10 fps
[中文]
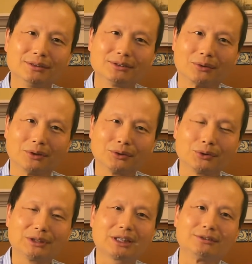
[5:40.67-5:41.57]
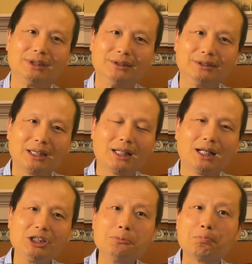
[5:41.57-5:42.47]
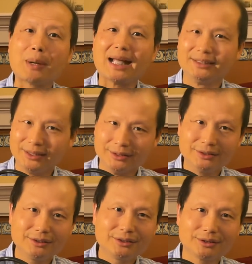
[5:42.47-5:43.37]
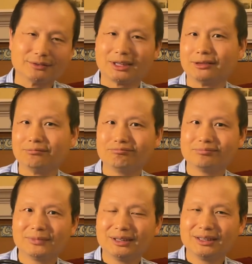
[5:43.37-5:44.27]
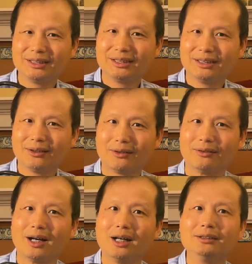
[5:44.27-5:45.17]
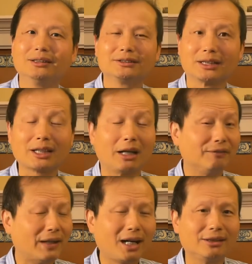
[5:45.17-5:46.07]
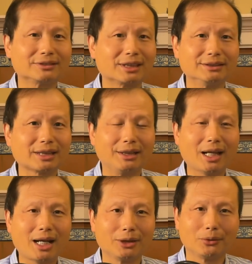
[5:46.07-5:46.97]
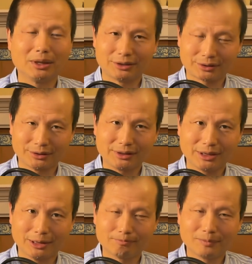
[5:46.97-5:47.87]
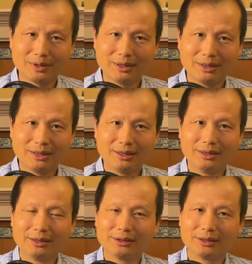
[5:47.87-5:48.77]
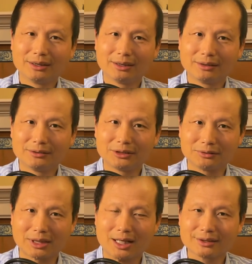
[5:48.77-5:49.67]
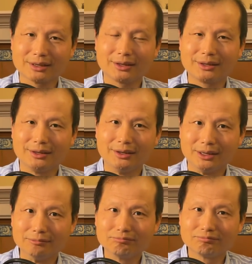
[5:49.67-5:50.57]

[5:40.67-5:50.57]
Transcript: 总共多少人呢？一百零九人，哇！张桃芳号称在那一段时间就打死了敌人